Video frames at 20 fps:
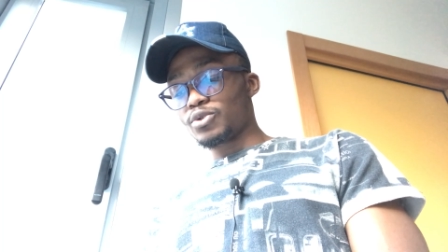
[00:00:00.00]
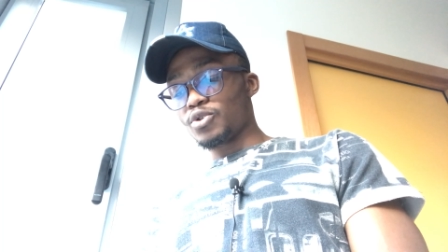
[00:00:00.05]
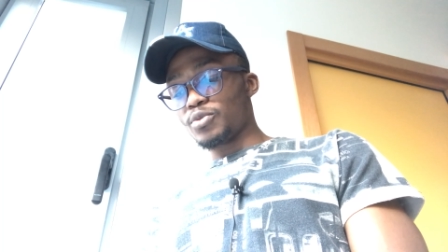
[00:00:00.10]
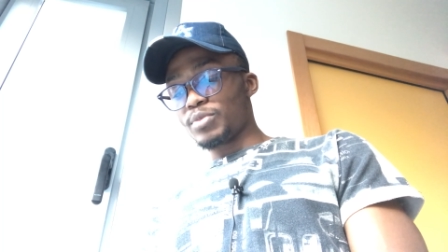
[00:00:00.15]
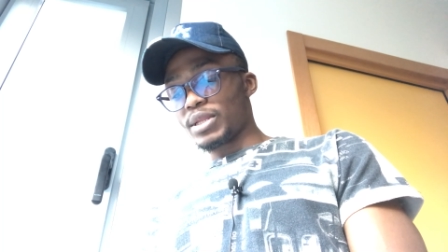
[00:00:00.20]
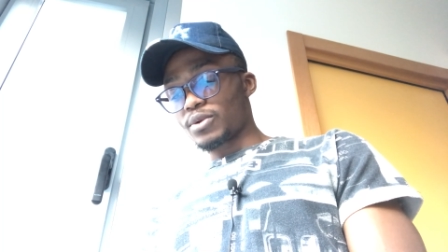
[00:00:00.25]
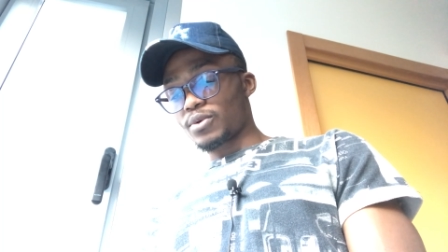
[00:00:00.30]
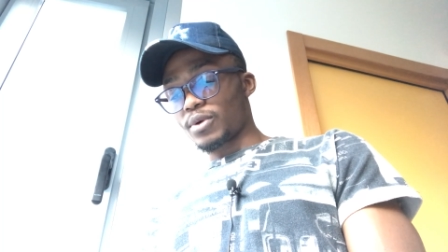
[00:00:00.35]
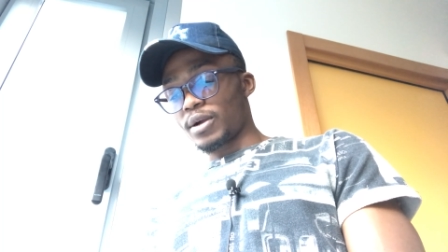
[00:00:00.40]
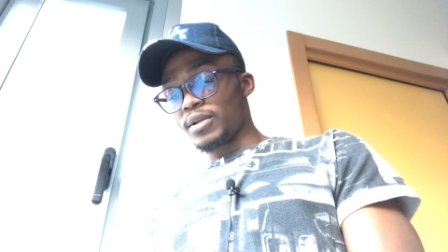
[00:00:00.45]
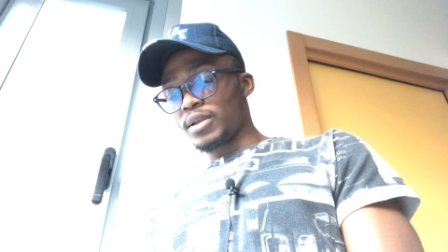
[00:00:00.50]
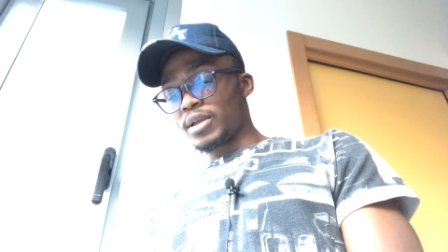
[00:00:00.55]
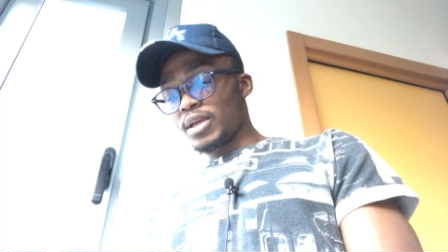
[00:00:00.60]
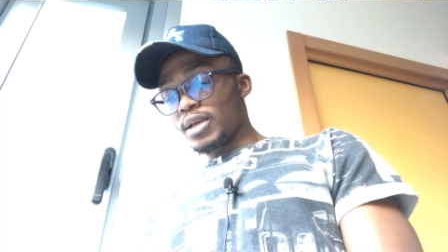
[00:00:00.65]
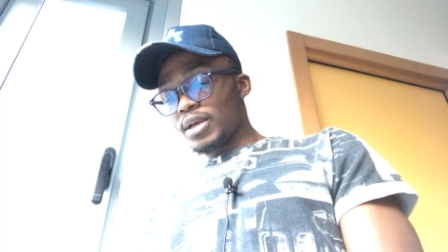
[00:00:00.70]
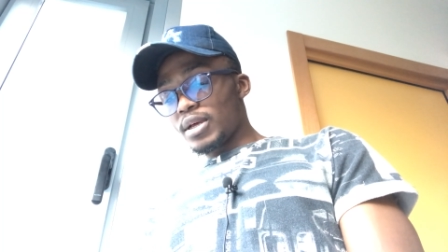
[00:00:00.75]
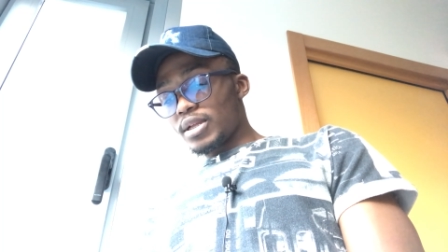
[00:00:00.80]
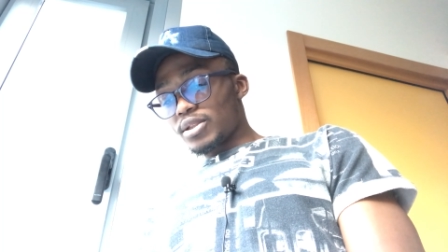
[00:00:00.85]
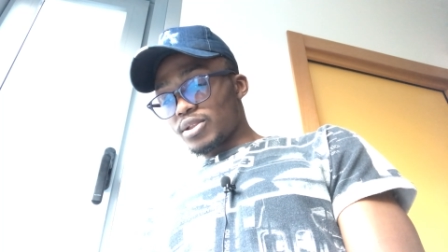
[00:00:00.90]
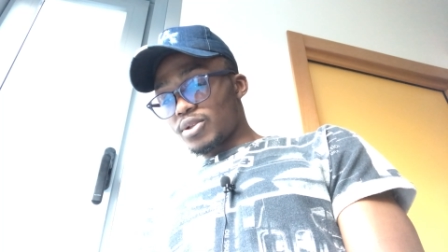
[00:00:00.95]
dans le domaine. Quoi.
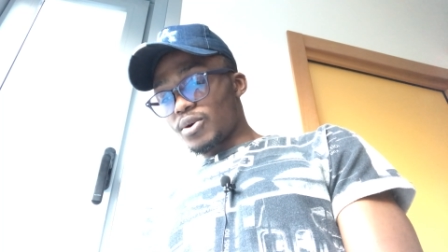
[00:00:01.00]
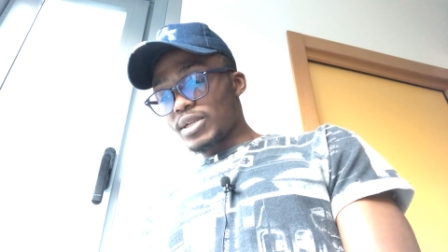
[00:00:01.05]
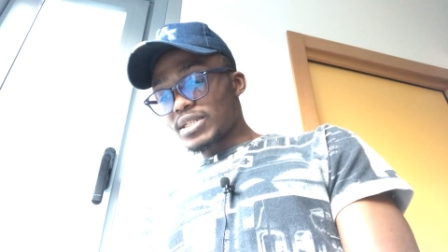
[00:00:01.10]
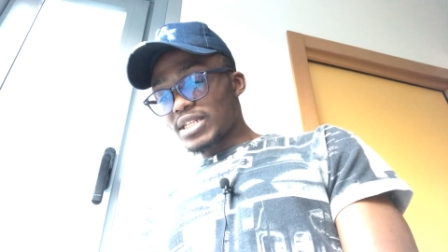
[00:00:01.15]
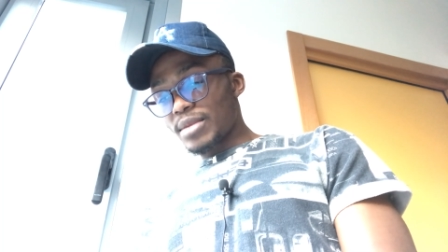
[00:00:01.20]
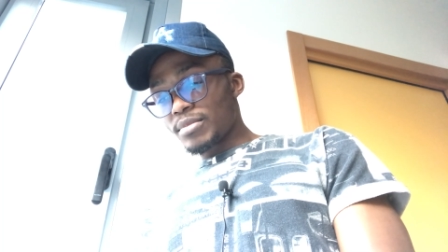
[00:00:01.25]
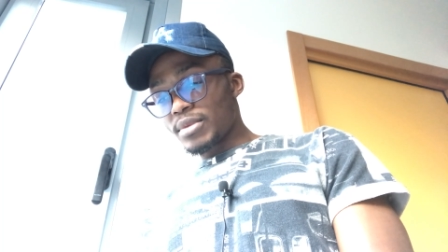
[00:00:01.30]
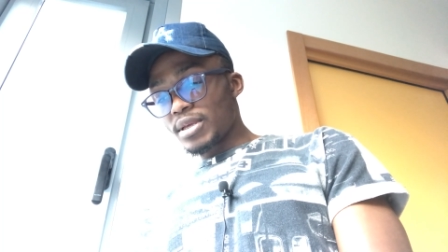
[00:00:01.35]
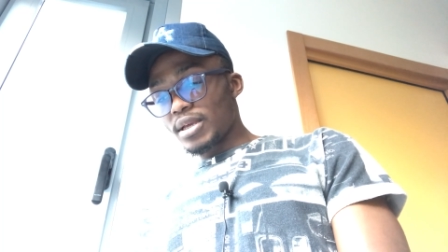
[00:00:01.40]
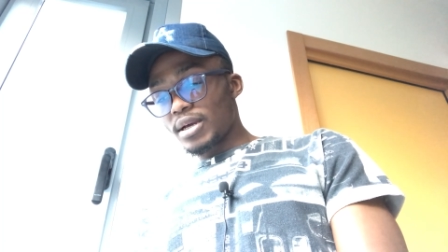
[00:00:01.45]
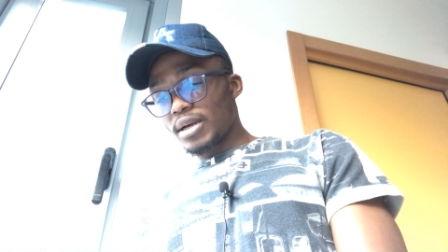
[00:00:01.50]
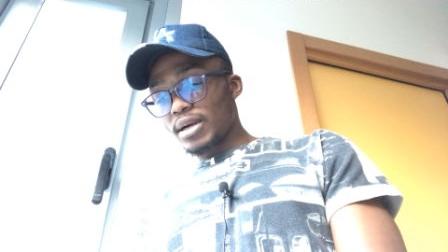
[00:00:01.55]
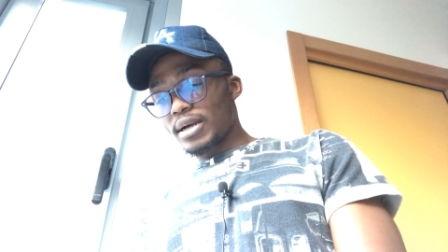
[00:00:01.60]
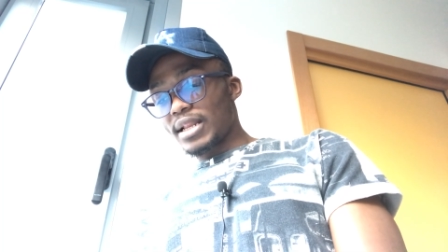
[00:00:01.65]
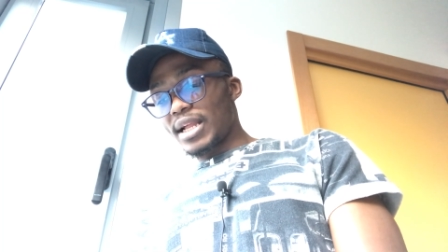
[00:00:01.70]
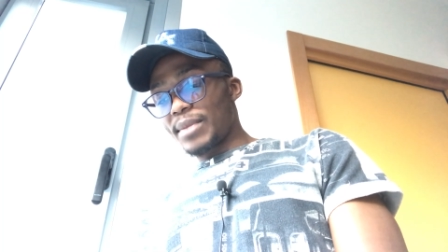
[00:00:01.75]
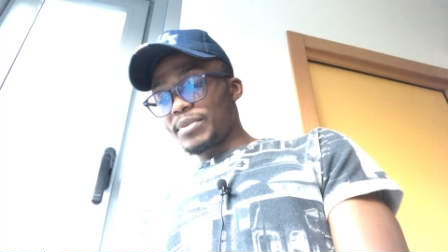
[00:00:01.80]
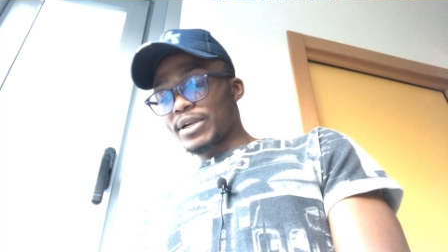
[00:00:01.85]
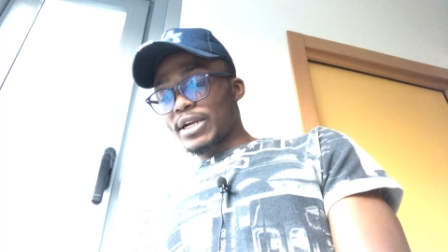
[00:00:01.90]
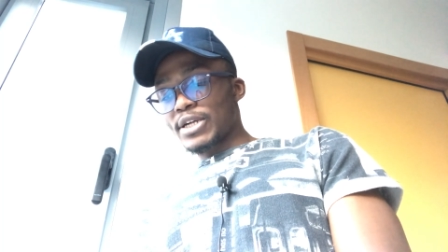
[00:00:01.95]
Donc, les amis,
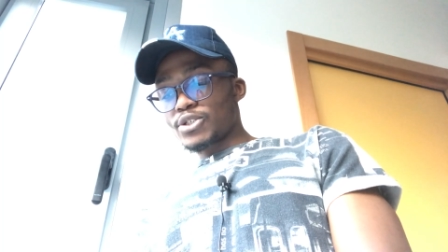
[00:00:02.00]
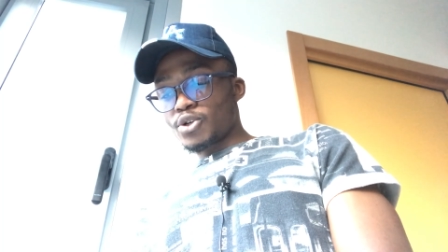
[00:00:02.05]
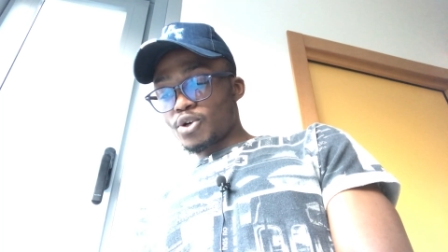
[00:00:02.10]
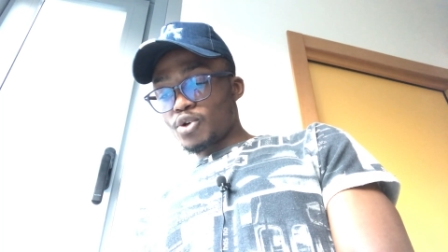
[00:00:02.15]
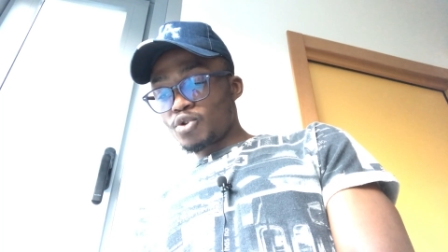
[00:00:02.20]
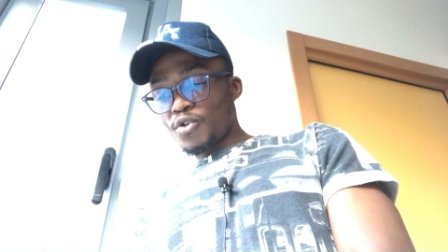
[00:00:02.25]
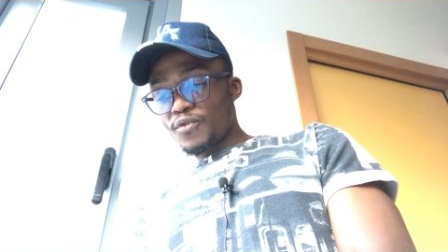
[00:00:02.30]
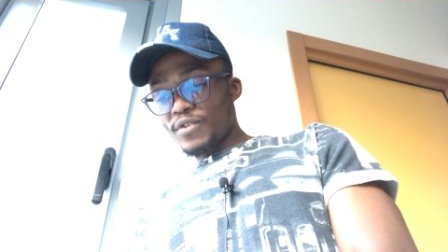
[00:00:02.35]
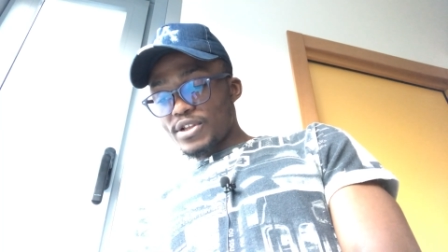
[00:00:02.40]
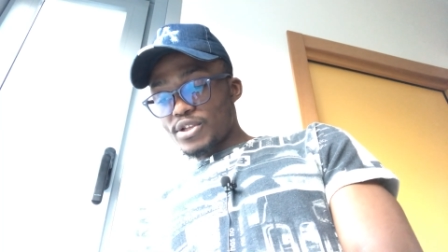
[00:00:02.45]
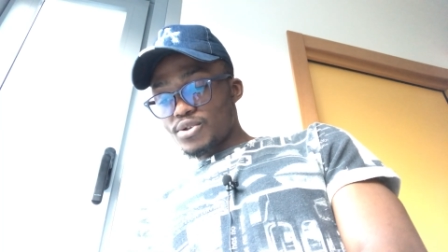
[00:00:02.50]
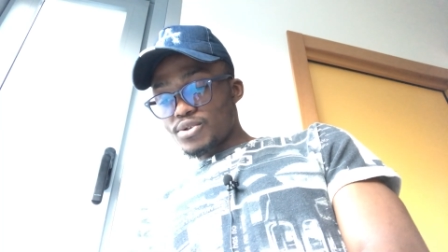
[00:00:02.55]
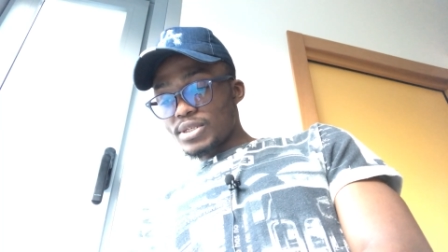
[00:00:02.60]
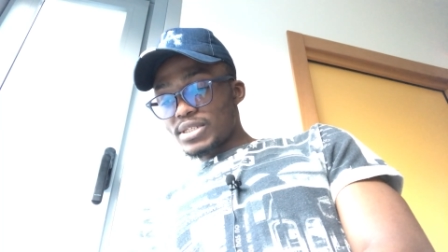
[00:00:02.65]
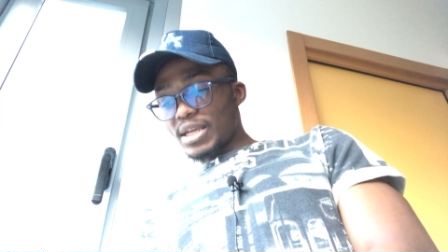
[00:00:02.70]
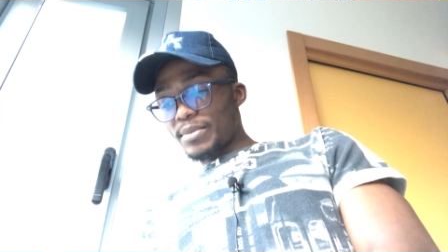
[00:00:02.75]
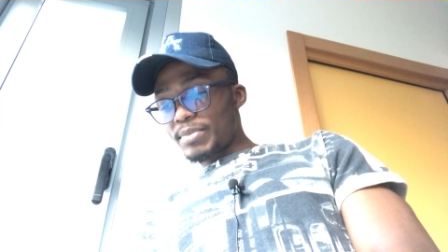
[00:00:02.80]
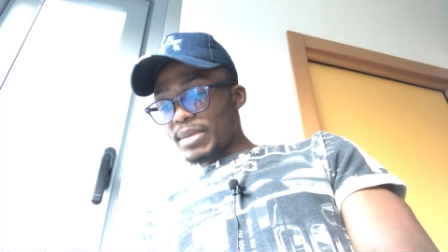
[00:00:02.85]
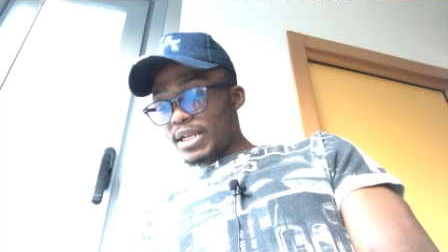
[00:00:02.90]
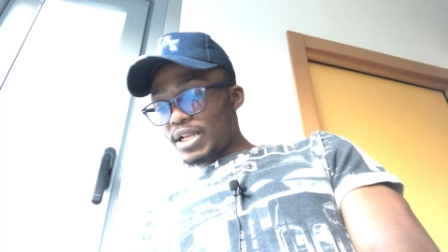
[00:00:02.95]
l'application que nous va
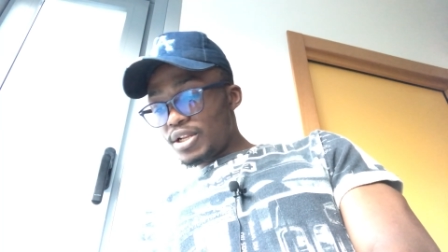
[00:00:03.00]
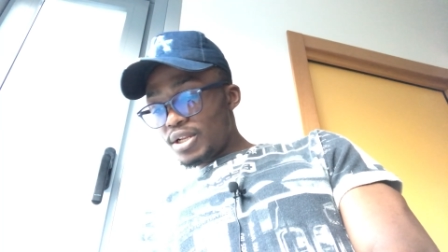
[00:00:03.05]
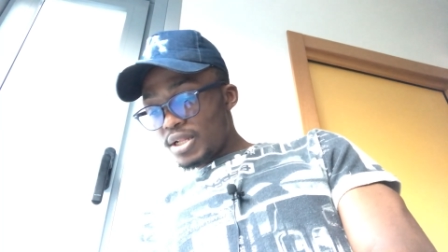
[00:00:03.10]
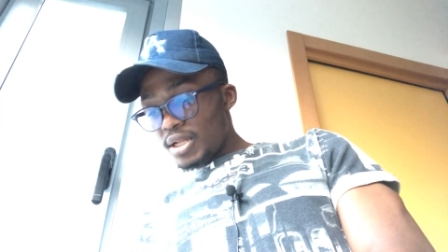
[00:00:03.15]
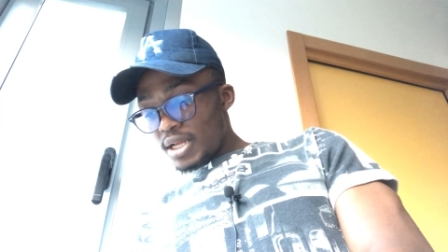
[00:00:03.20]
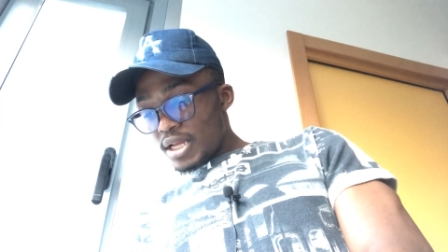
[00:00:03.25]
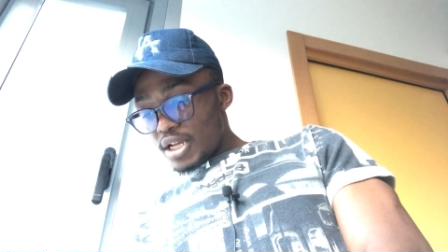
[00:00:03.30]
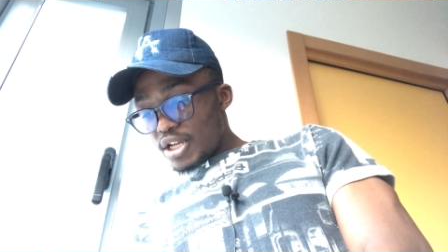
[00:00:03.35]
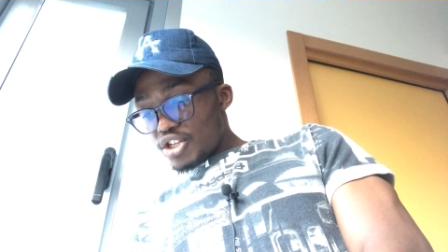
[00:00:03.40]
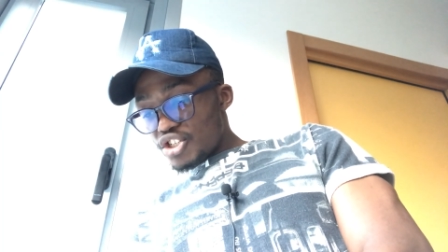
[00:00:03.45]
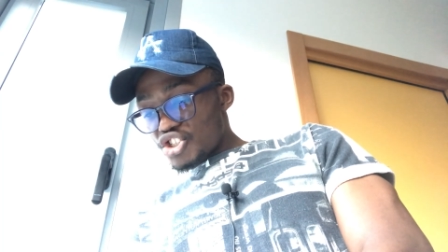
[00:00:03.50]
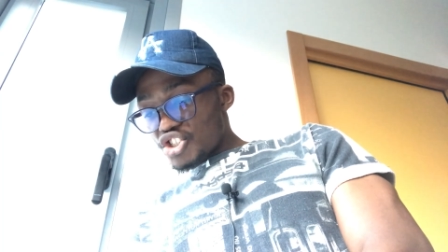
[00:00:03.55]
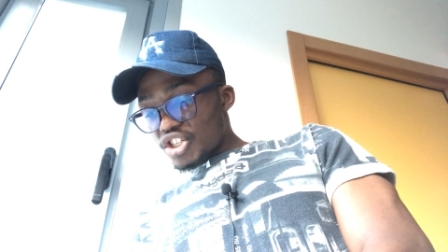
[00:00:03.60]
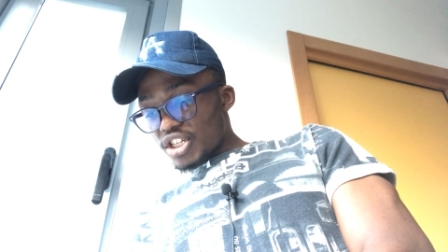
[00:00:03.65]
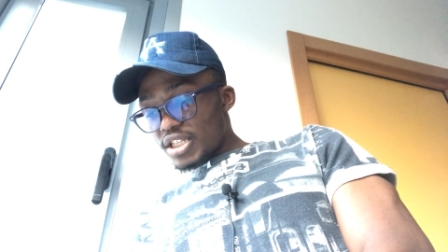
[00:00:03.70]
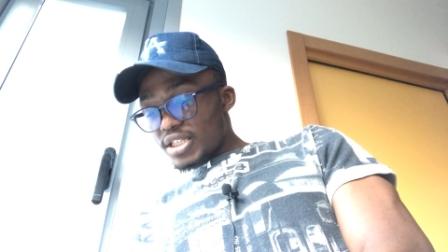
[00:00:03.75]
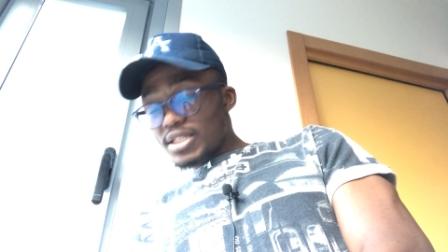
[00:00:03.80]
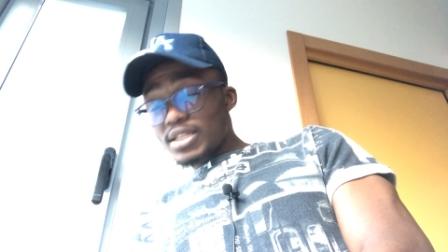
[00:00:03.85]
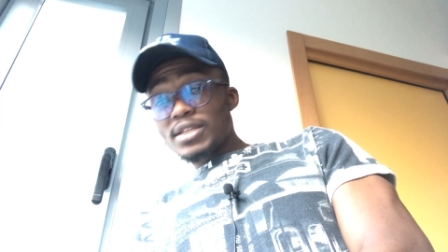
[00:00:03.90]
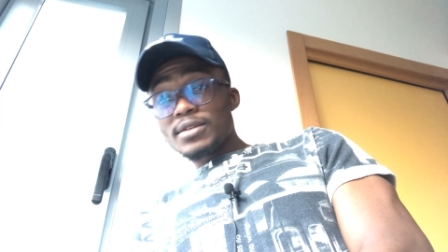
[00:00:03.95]
utiliser s'appelle
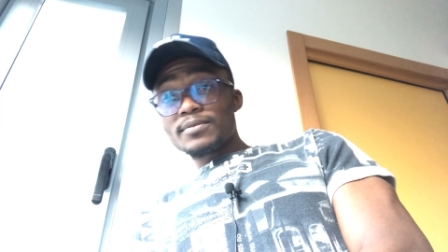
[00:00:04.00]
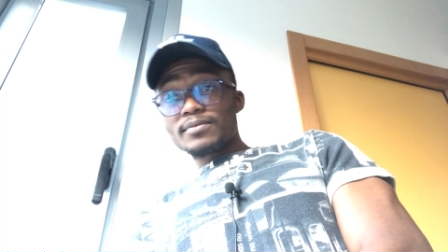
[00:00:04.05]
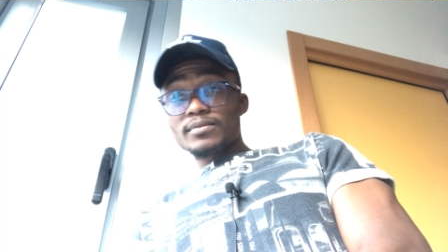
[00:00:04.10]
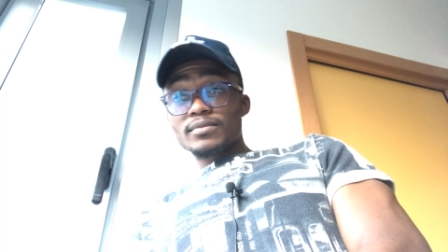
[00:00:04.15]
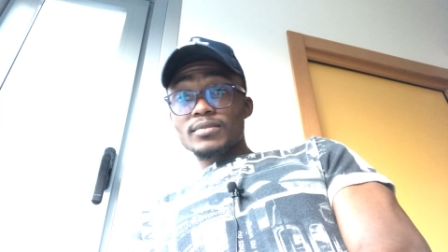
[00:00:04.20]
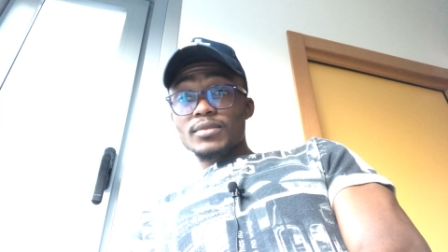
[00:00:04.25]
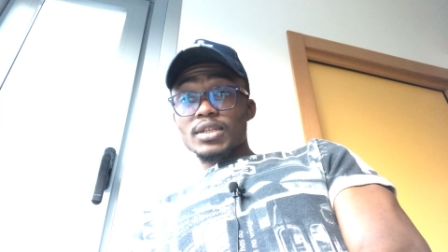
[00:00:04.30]
Shridi.